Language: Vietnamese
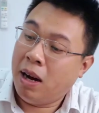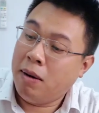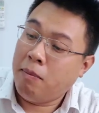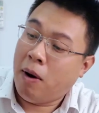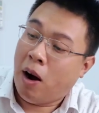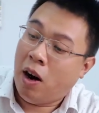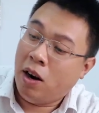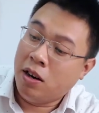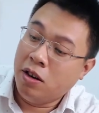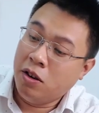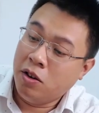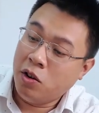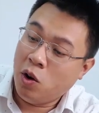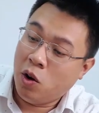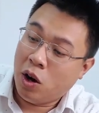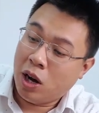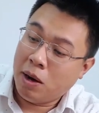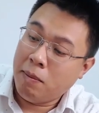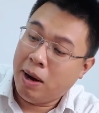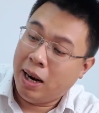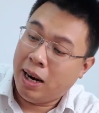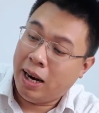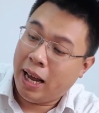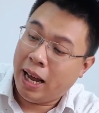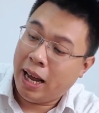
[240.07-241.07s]
mới bỏ nước vô
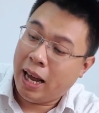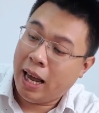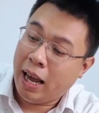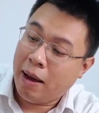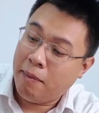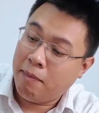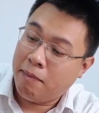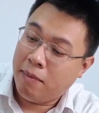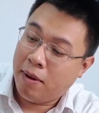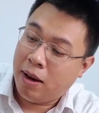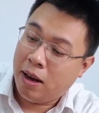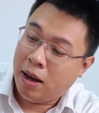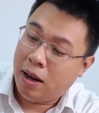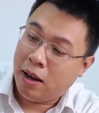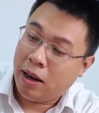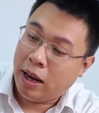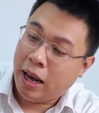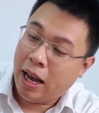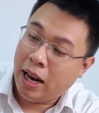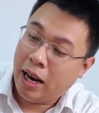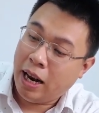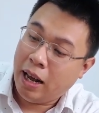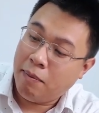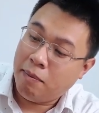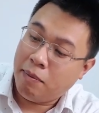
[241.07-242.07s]
cái bình này anh em à,
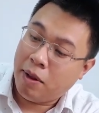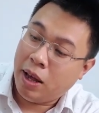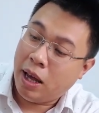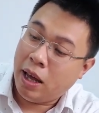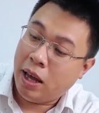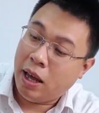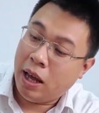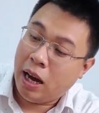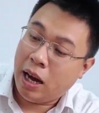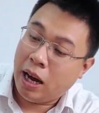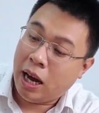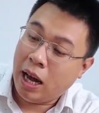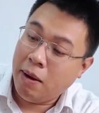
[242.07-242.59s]
nghe anh em thì à,